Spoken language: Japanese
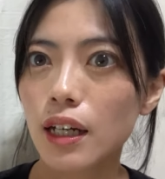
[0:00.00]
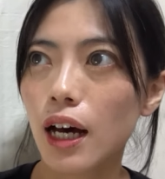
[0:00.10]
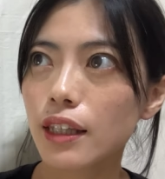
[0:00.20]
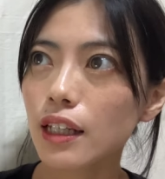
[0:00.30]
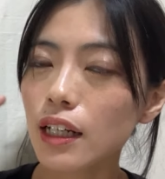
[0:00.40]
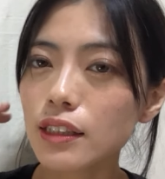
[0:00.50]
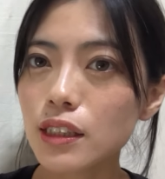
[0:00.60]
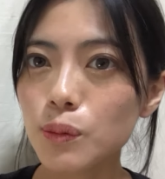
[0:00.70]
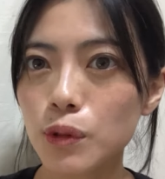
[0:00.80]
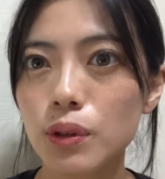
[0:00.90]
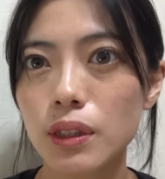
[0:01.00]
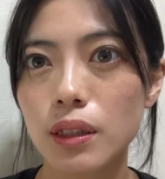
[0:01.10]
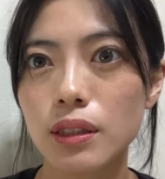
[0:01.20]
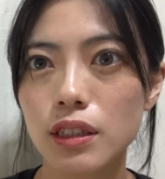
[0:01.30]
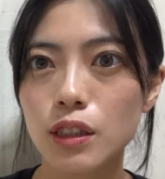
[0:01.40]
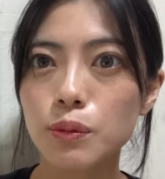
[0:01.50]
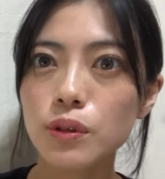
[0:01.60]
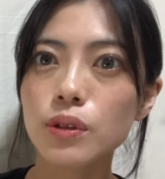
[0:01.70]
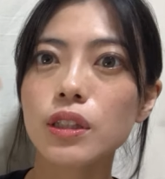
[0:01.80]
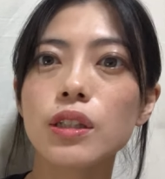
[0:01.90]
新しいものじゃなくて、自
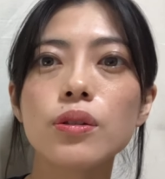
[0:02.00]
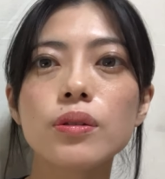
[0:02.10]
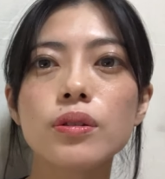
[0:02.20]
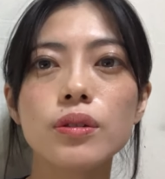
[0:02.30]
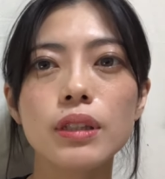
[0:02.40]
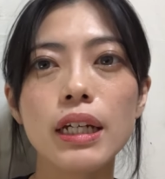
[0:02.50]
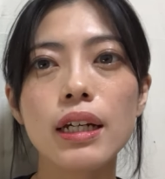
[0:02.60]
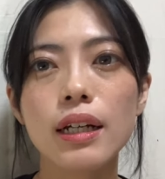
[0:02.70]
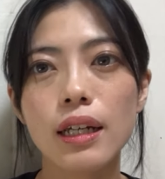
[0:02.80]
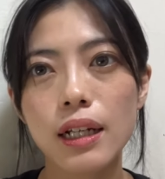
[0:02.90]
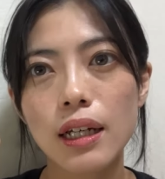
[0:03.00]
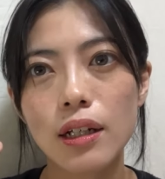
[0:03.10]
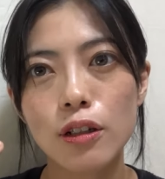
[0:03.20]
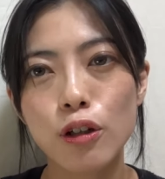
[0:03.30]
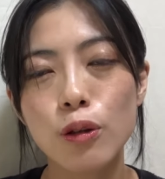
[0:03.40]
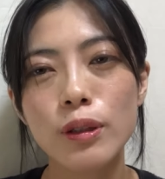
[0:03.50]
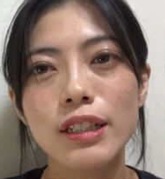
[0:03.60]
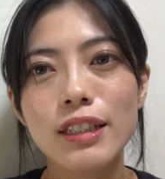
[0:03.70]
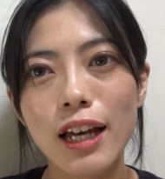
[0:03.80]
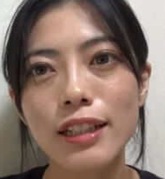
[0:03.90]
分の記憶の中から掘
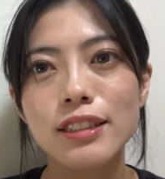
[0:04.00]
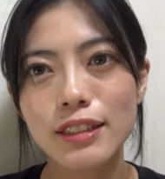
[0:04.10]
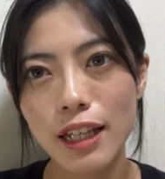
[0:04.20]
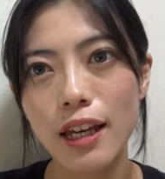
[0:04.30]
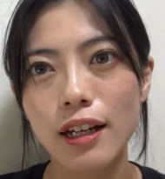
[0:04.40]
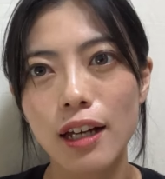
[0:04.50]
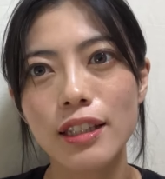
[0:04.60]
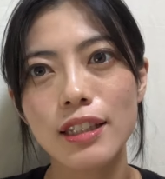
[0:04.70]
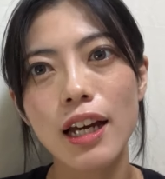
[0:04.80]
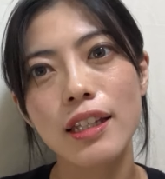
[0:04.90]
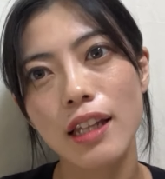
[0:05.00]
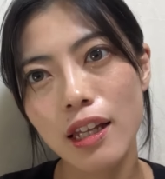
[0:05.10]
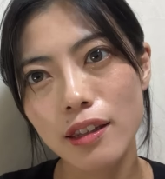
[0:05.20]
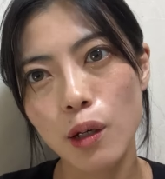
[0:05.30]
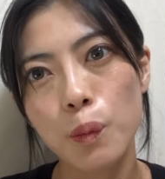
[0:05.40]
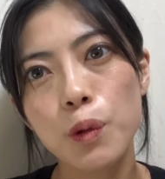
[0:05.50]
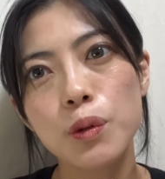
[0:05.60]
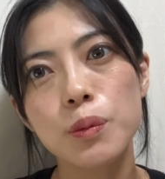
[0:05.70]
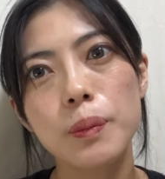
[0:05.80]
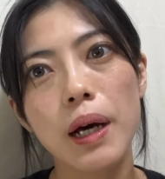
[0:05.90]
り出して書きたいなって
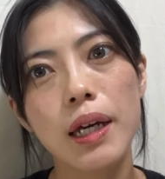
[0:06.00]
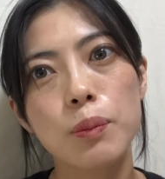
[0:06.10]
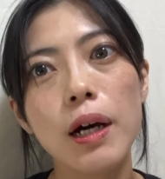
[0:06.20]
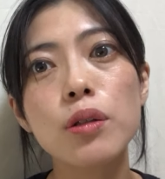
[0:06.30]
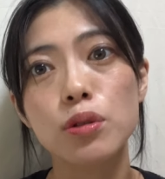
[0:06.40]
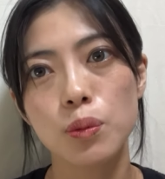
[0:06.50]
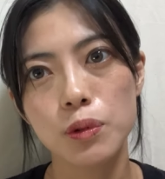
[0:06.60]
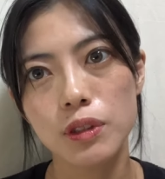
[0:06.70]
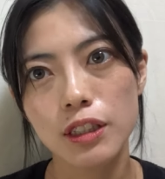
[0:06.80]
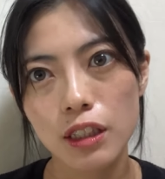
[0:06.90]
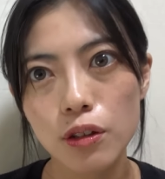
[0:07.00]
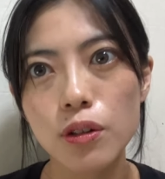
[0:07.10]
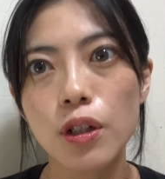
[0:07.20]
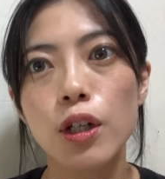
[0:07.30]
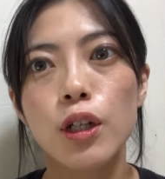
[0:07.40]
思う場合もあると思うんですけど、